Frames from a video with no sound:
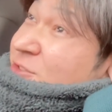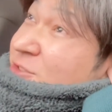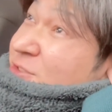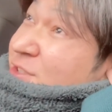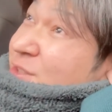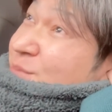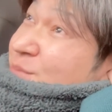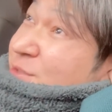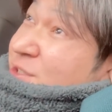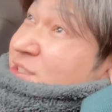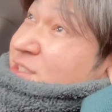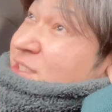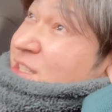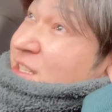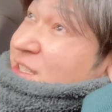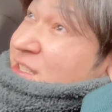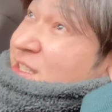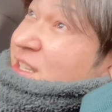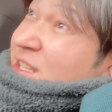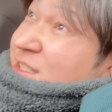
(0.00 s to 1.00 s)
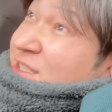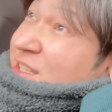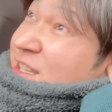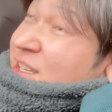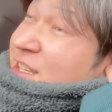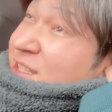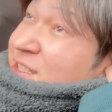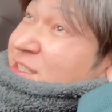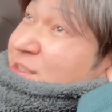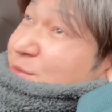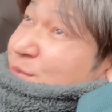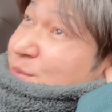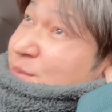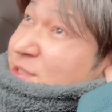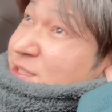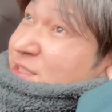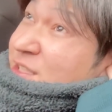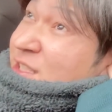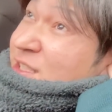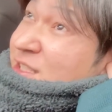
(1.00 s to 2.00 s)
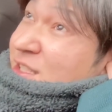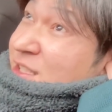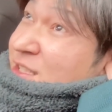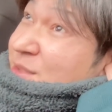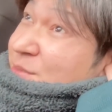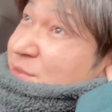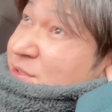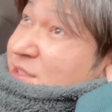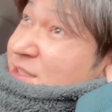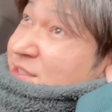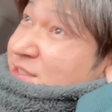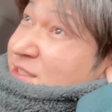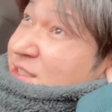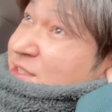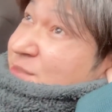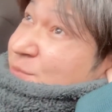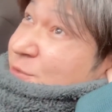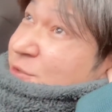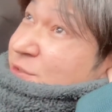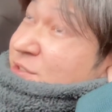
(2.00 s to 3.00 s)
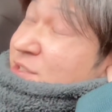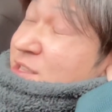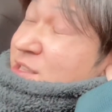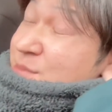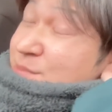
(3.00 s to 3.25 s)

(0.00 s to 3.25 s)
そういうのもブッチされて、再配達もブッチされたんで、もうさすがにもうさ、